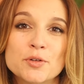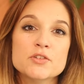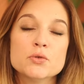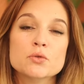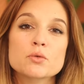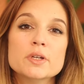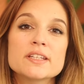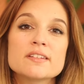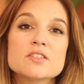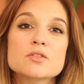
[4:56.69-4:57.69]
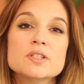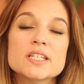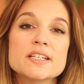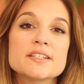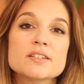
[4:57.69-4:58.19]
Elles ont donc été
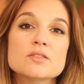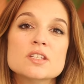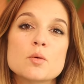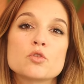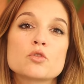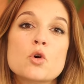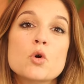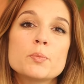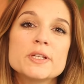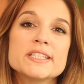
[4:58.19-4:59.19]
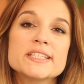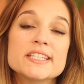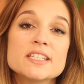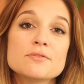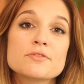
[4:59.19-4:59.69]
socialisées dans un monde
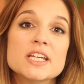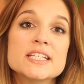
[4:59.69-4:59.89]
compétitif